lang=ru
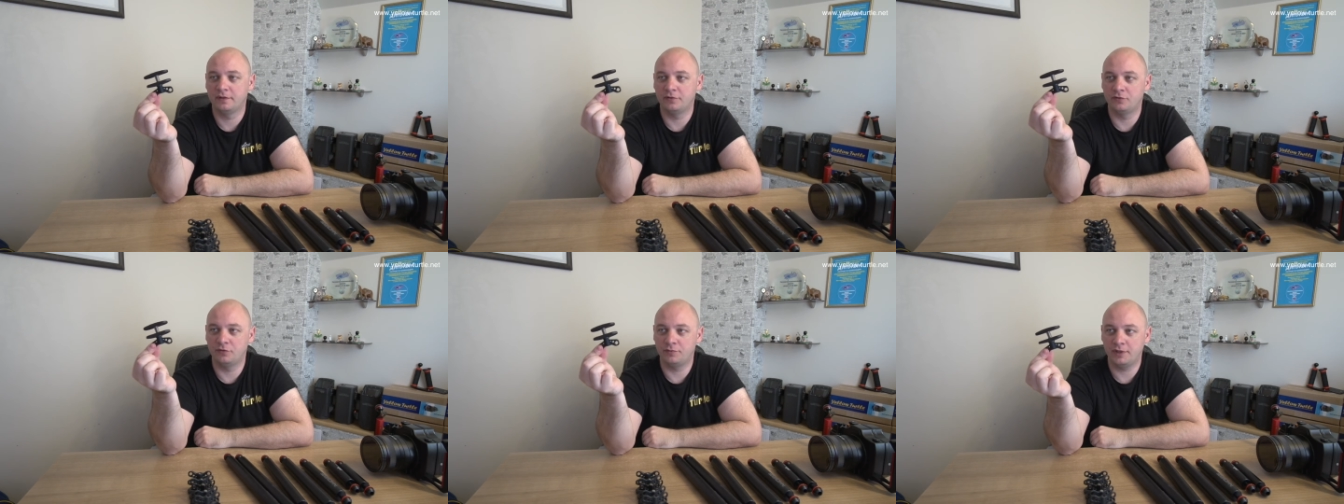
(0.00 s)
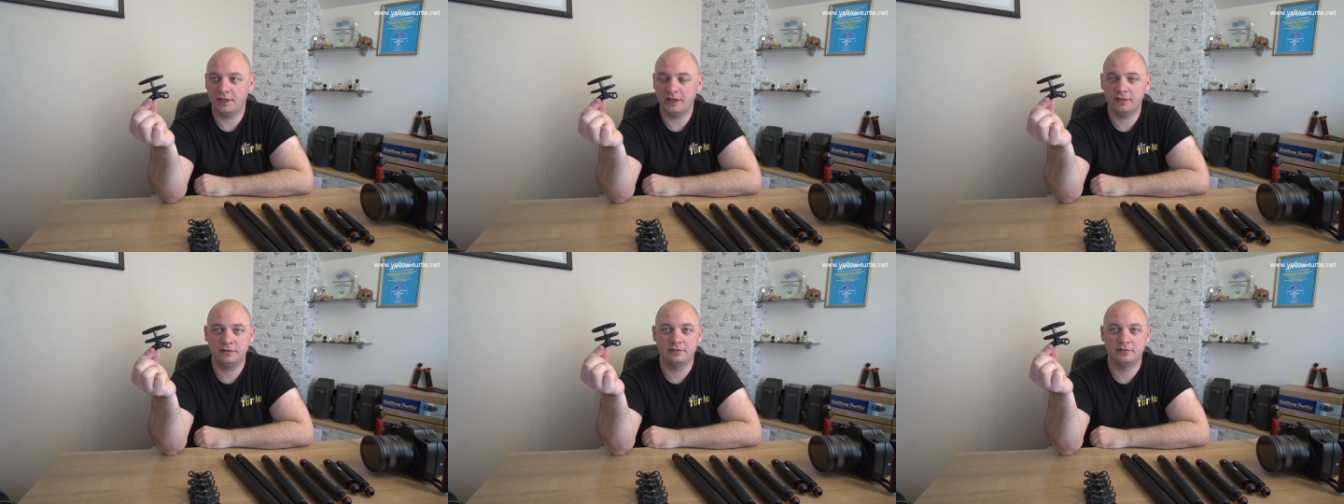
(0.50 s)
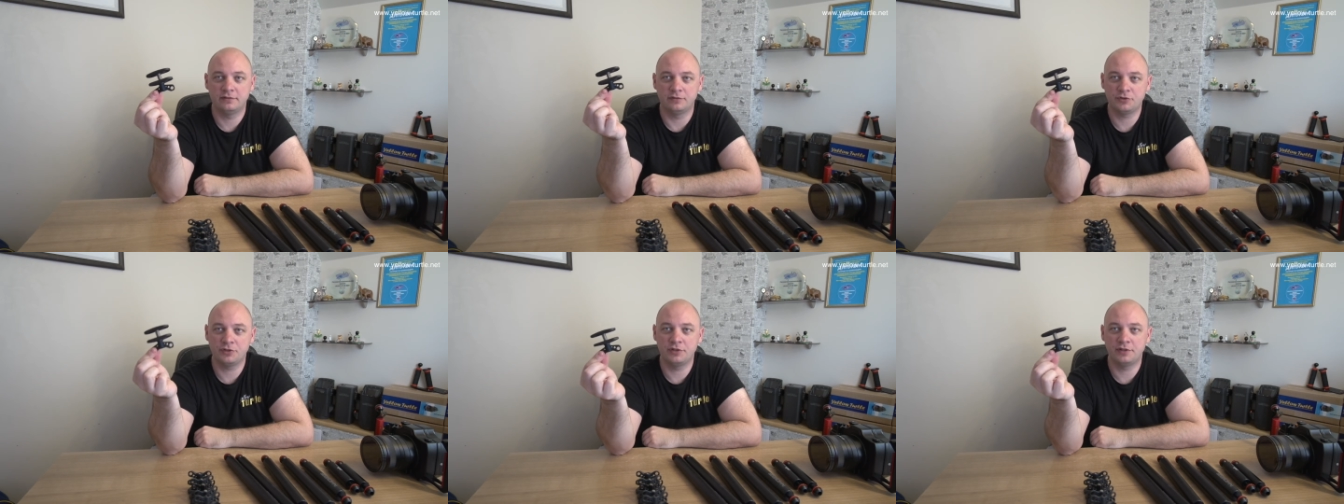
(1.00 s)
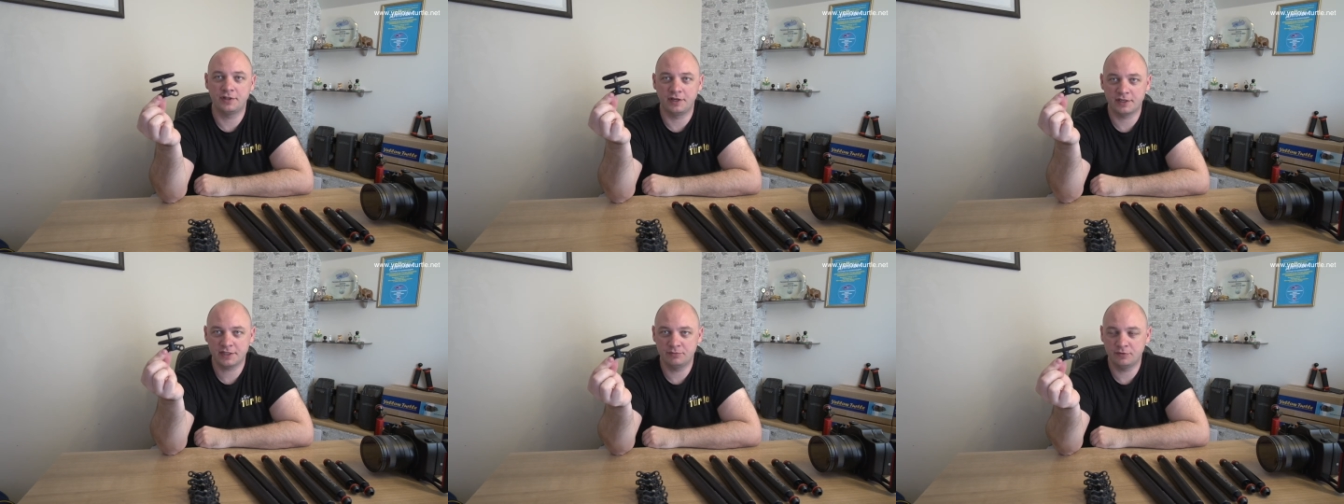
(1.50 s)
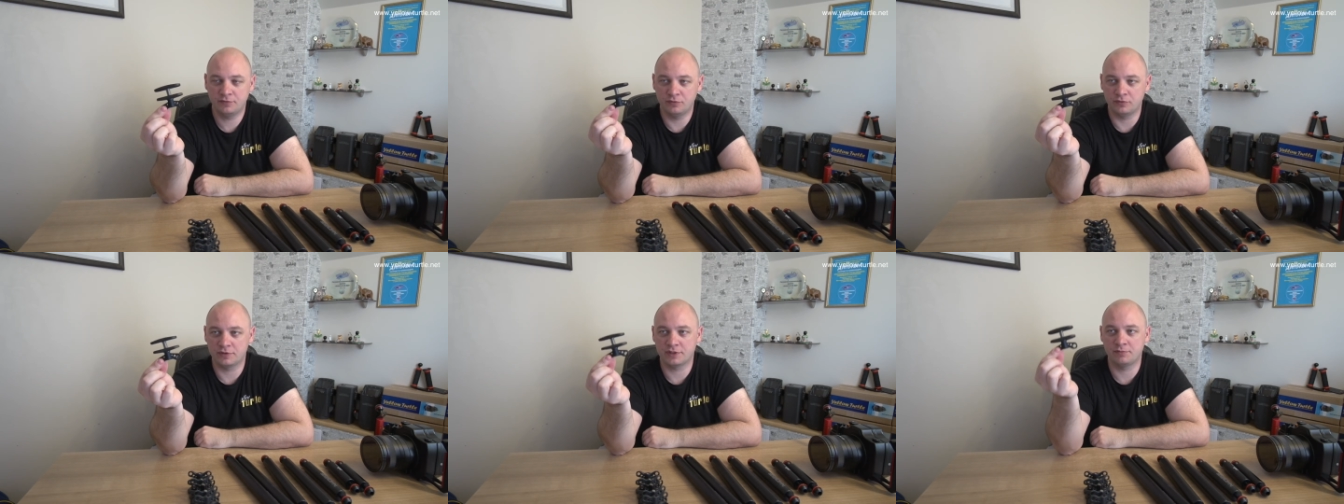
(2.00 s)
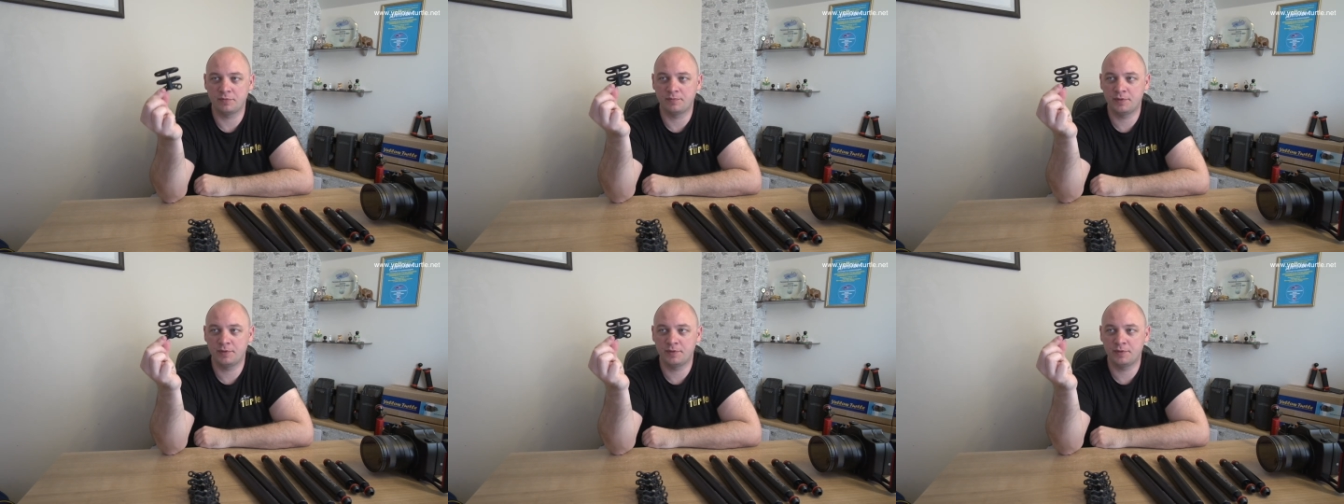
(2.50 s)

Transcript: двумя очень интересными функциями.